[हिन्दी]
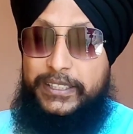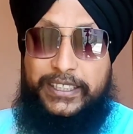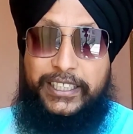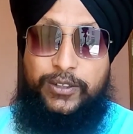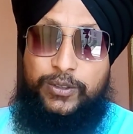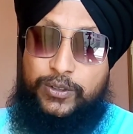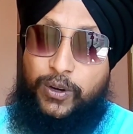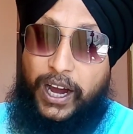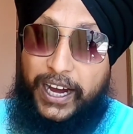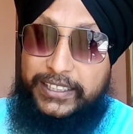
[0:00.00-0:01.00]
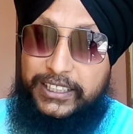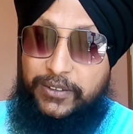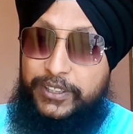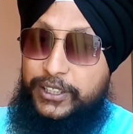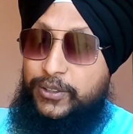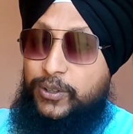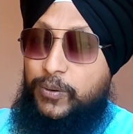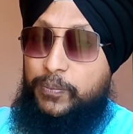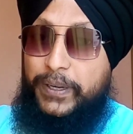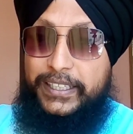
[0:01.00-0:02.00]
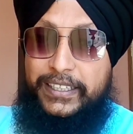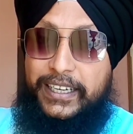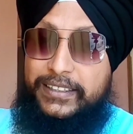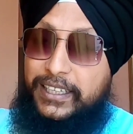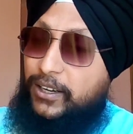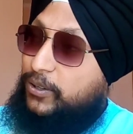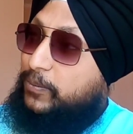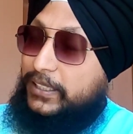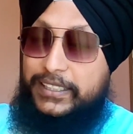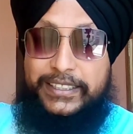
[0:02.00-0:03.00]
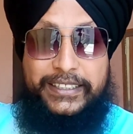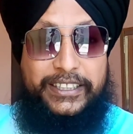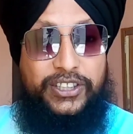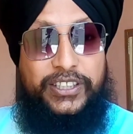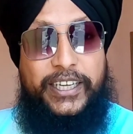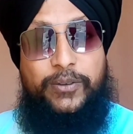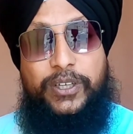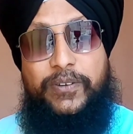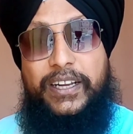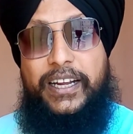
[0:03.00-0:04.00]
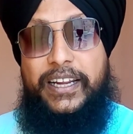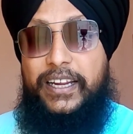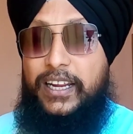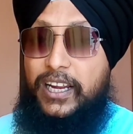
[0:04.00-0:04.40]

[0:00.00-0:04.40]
तो बेसिकली दोस्तों आज का वीडियो पैदल यात्रा और माताजी के दर्शन का ही होने वाला है